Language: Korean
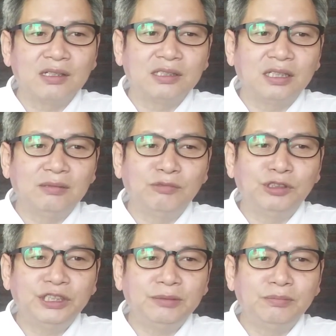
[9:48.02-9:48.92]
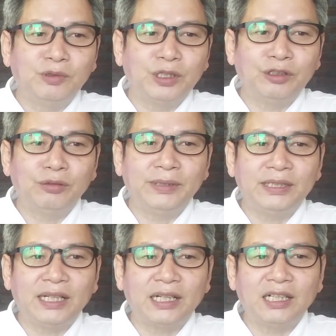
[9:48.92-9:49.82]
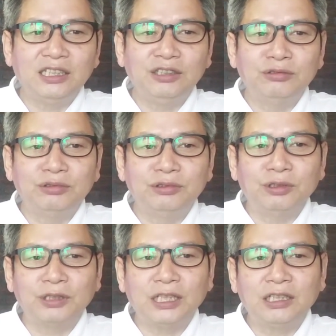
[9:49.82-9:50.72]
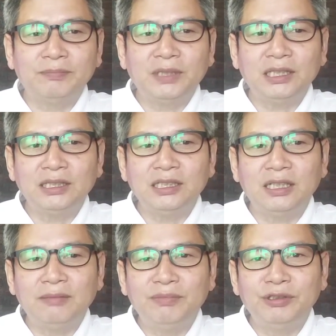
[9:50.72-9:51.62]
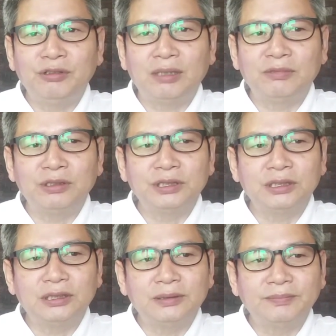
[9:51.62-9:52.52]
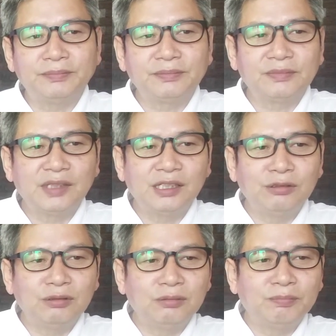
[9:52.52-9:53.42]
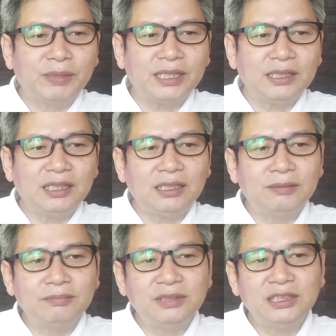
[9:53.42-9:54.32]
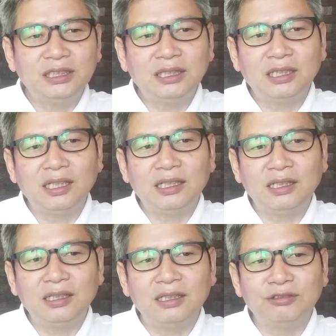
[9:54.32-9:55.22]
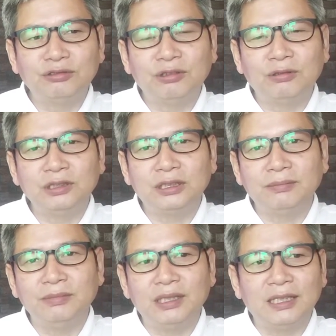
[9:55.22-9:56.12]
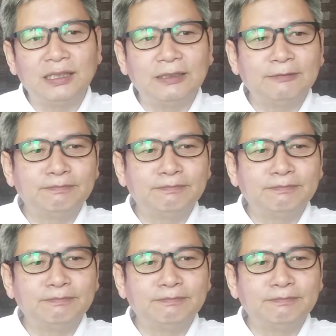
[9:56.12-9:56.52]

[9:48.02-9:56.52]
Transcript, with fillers: 썰물진 모래톱에 나란히 누운 조개 껍데기에 비유함으로써 더욱 바닷내음 짙게 해주고 있습니다.